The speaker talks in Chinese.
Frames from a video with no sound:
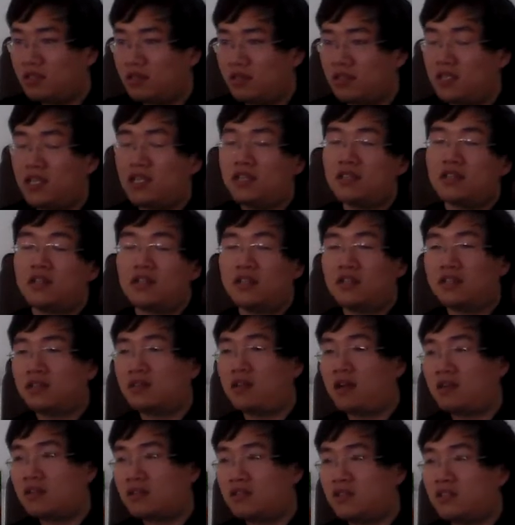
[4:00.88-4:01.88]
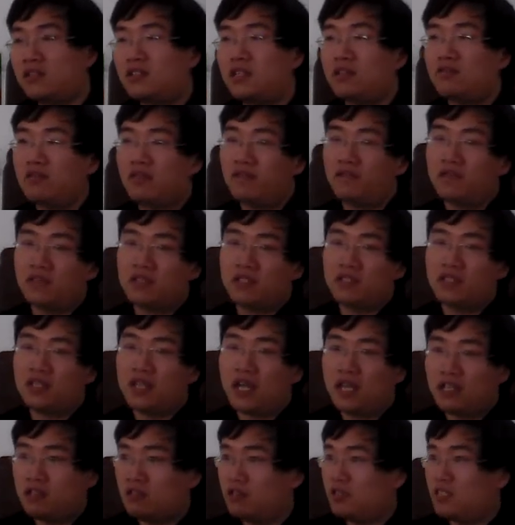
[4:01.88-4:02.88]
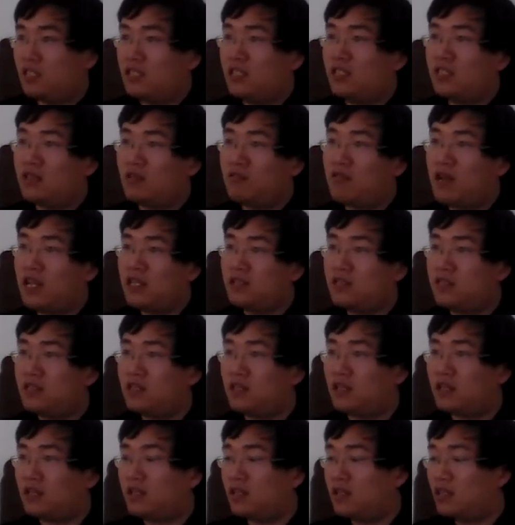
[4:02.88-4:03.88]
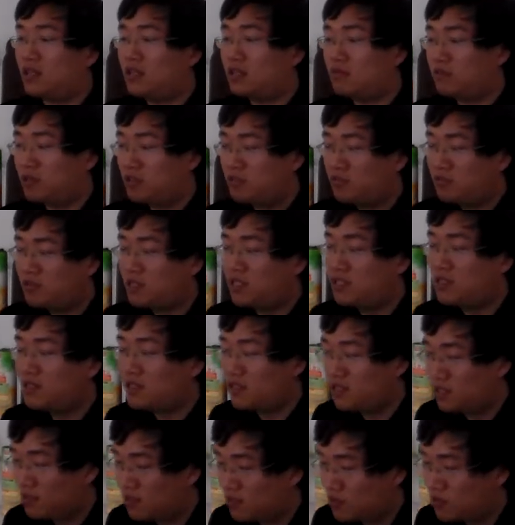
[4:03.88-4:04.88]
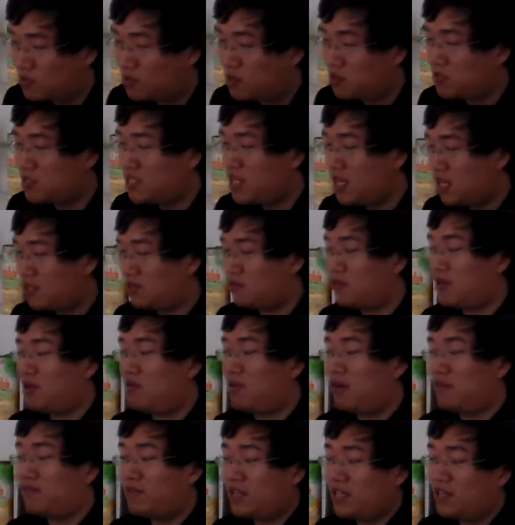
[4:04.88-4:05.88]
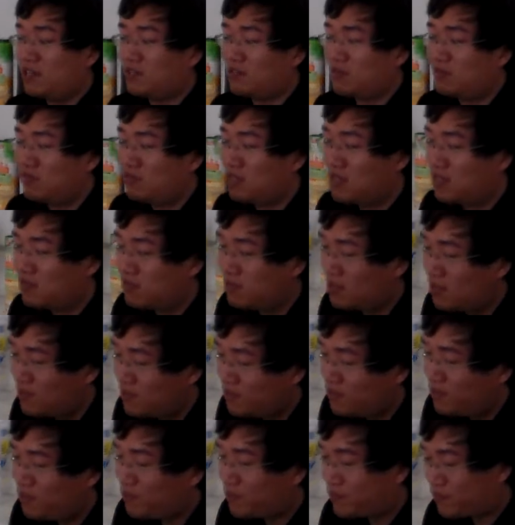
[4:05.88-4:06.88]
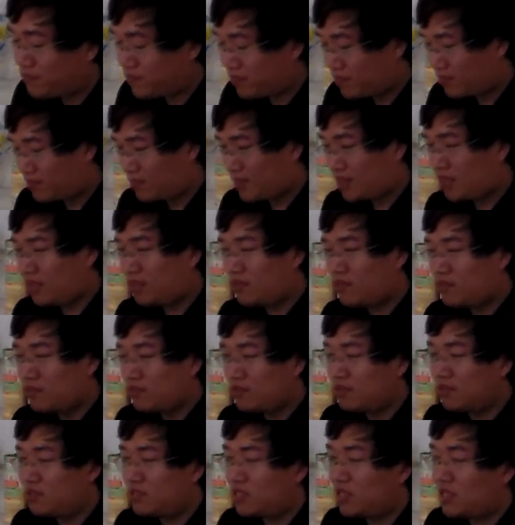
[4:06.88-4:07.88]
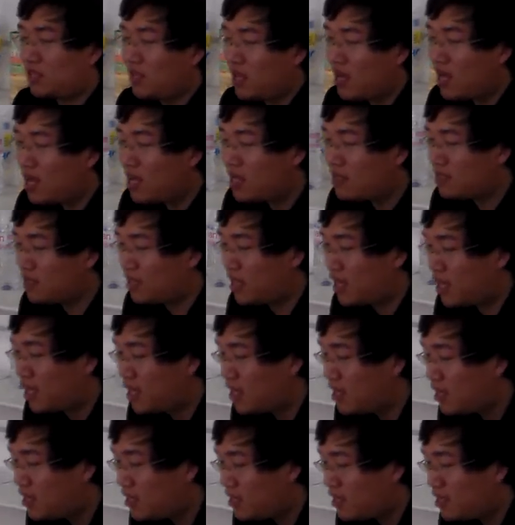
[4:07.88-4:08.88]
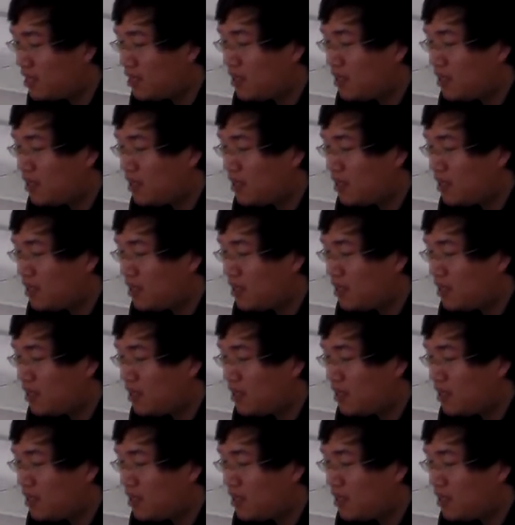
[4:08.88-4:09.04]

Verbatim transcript: 首先是跟当时的社会风气，它有一定的关系的。那么朱熹自己就说过这样一段话，非常有趣。他说：“自秦汉以来，